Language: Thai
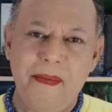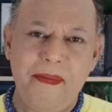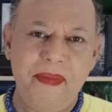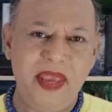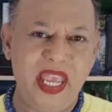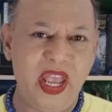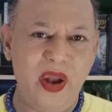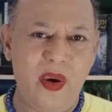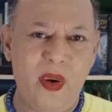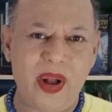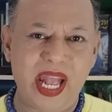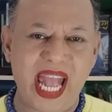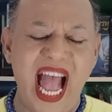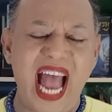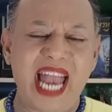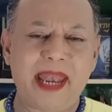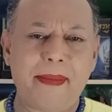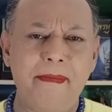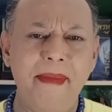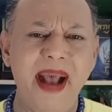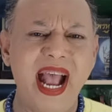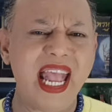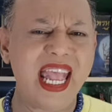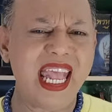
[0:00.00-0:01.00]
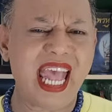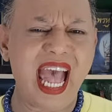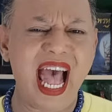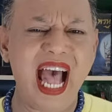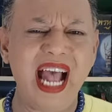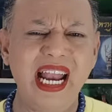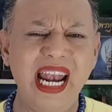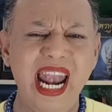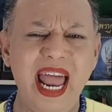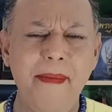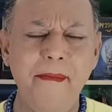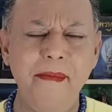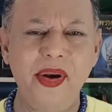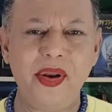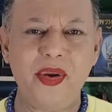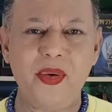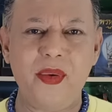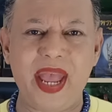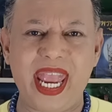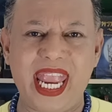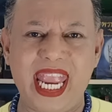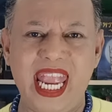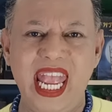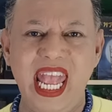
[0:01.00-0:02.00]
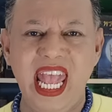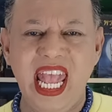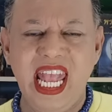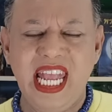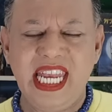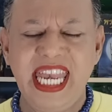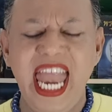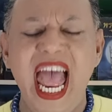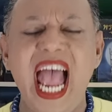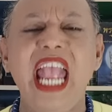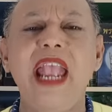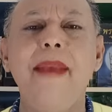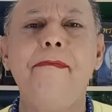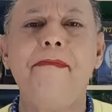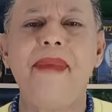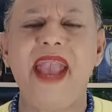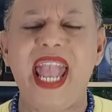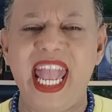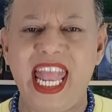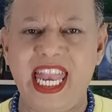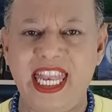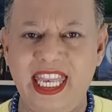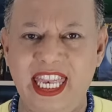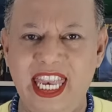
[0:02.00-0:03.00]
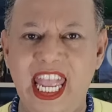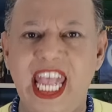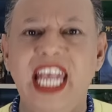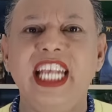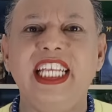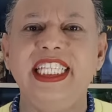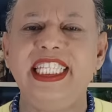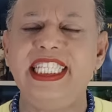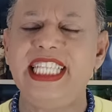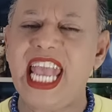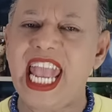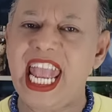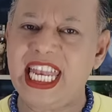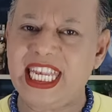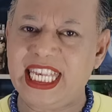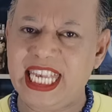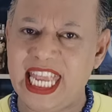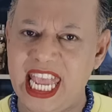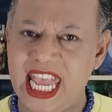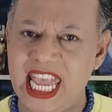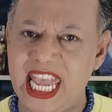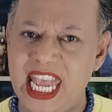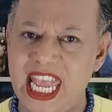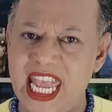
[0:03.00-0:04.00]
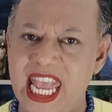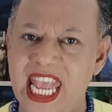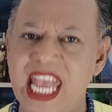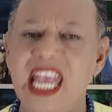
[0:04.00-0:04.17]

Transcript: มีโอกาสมั่งคั่งร่ำรวย ได้เป็น เศรษฐี